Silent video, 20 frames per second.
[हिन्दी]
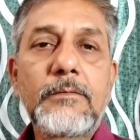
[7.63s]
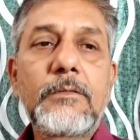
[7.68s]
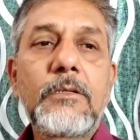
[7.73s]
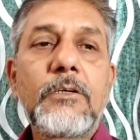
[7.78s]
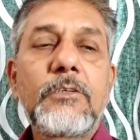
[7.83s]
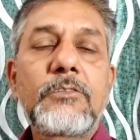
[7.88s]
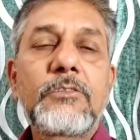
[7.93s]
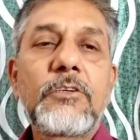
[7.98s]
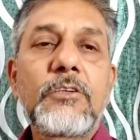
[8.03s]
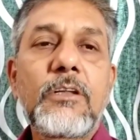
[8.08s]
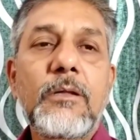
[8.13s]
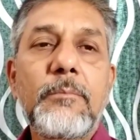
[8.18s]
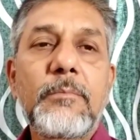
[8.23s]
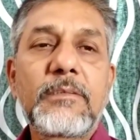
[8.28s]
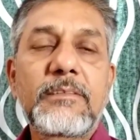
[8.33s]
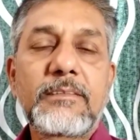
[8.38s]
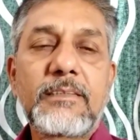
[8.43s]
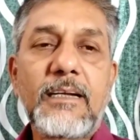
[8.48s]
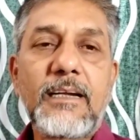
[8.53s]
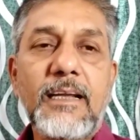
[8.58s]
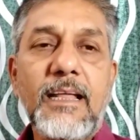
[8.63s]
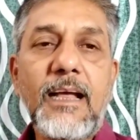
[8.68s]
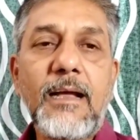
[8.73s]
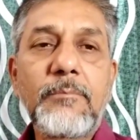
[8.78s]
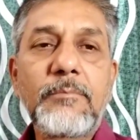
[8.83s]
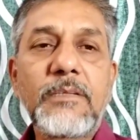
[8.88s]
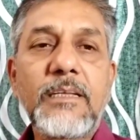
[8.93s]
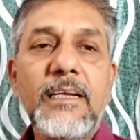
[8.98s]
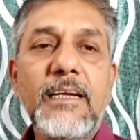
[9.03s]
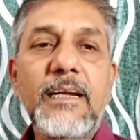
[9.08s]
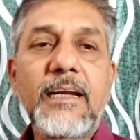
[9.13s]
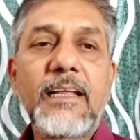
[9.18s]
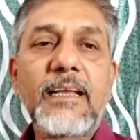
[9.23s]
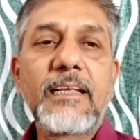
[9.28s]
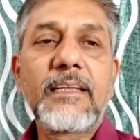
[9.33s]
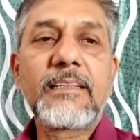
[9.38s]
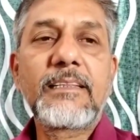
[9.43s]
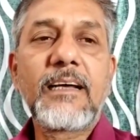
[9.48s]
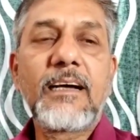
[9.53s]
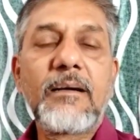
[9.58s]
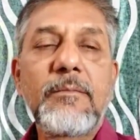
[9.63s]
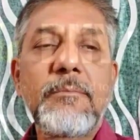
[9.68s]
दोस्तों नमस्कार आप देख रहे हैं द